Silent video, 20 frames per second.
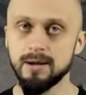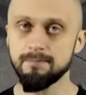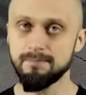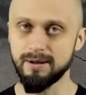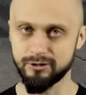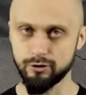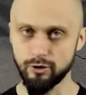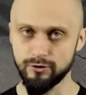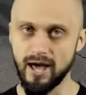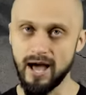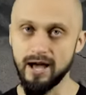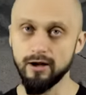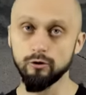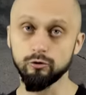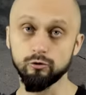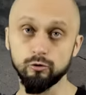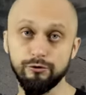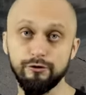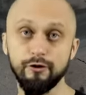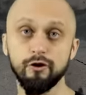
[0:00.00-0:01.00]
Patona
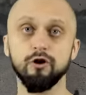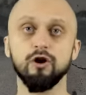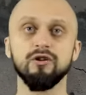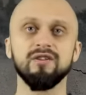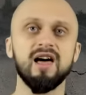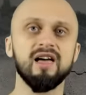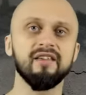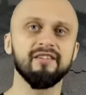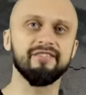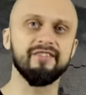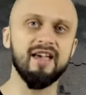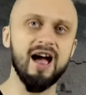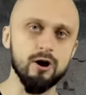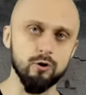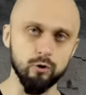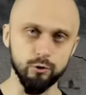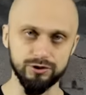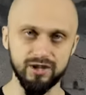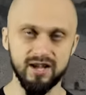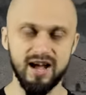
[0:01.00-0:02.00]
rzucono na
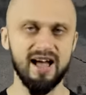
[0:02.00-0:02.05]
zachód,